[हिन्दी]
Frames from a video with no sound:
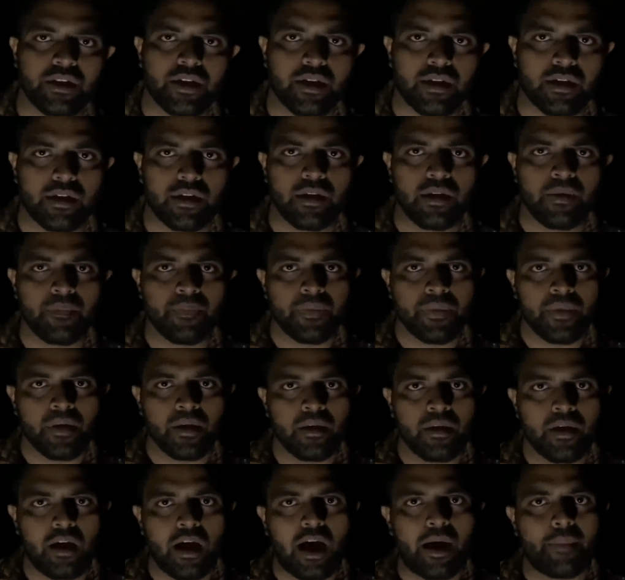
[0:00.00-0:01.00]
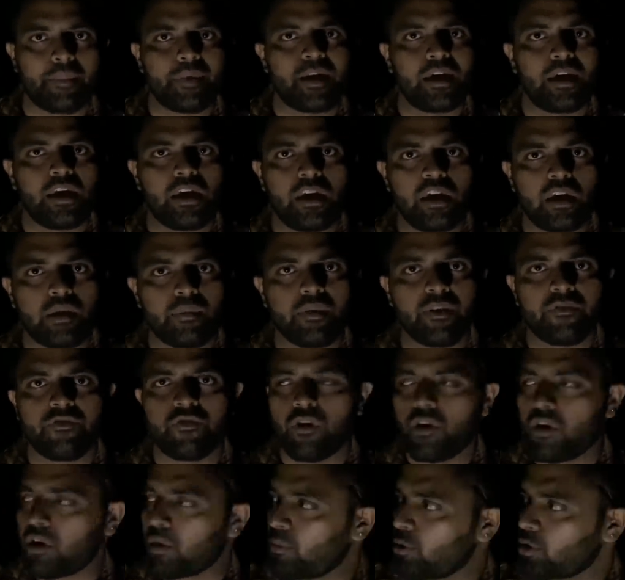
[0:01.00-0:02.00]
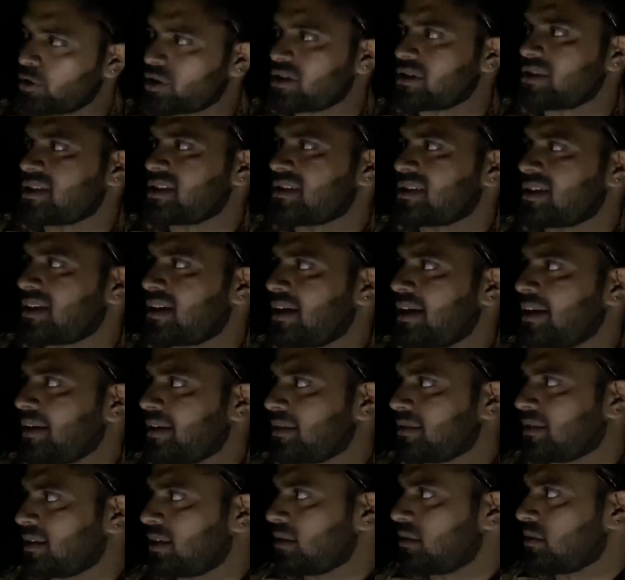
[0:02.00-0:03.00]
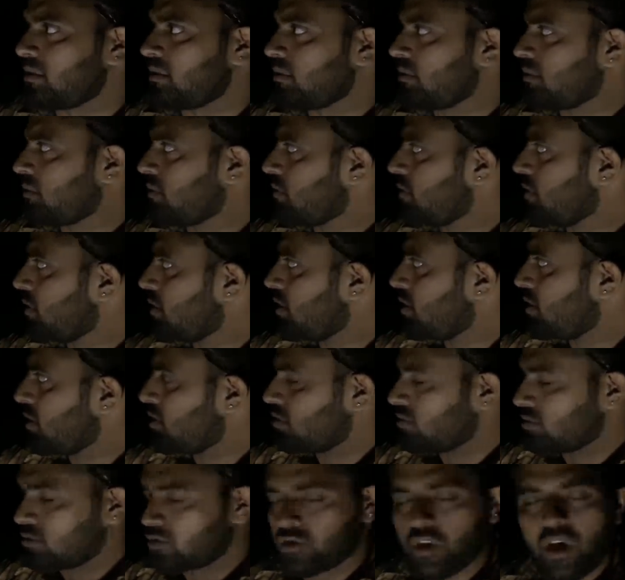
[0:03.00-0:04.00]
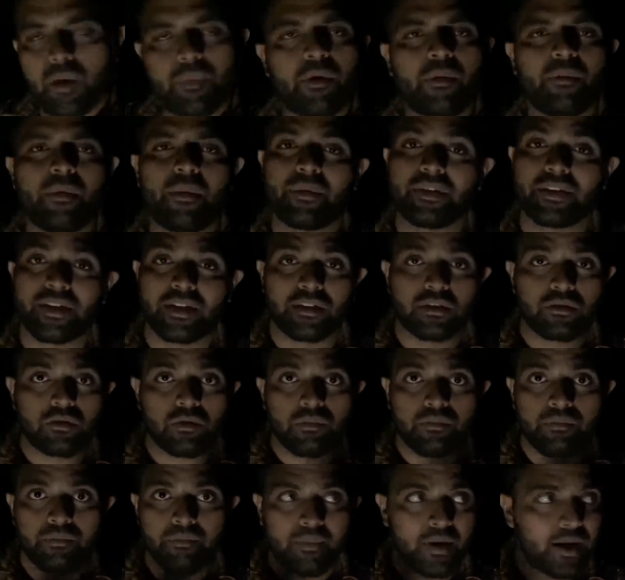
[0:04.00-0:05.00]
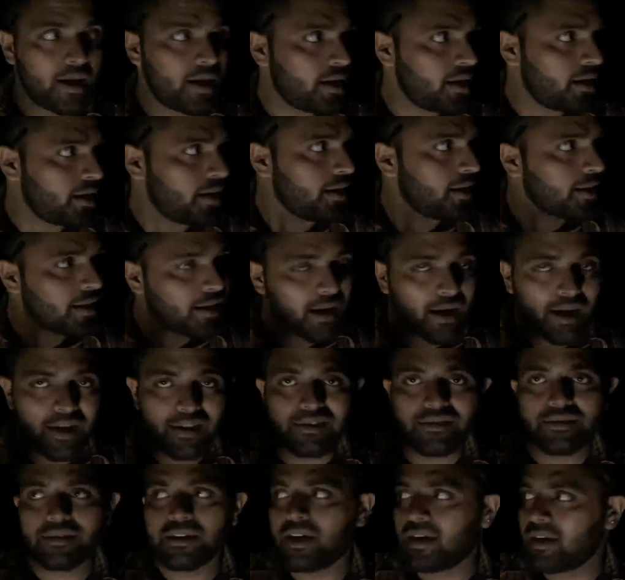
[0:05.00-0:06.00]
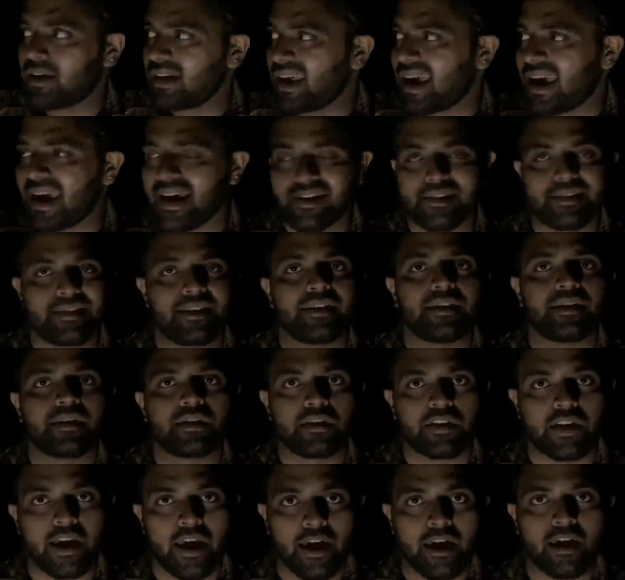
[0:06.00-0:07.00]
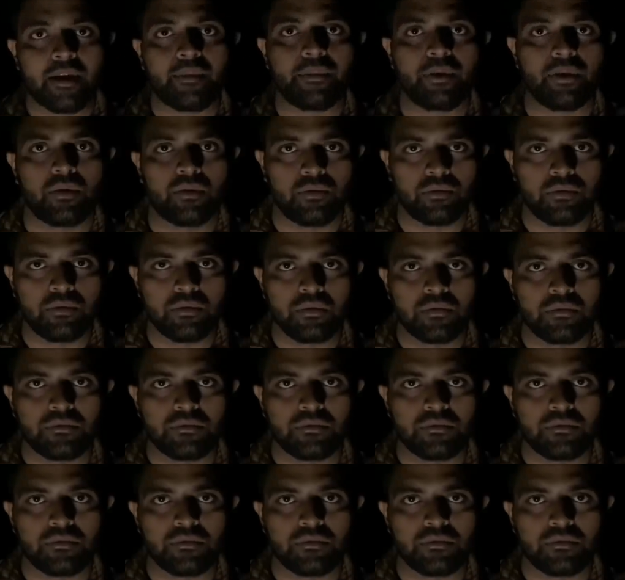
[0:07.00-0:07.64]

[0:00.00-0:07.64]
करना अपने ईएमएफ e और मोशन सेंसर लाइट के साथ तो आपको मैं बता देता हूँ मैं एक अनजान ऐसे शहर में हूँ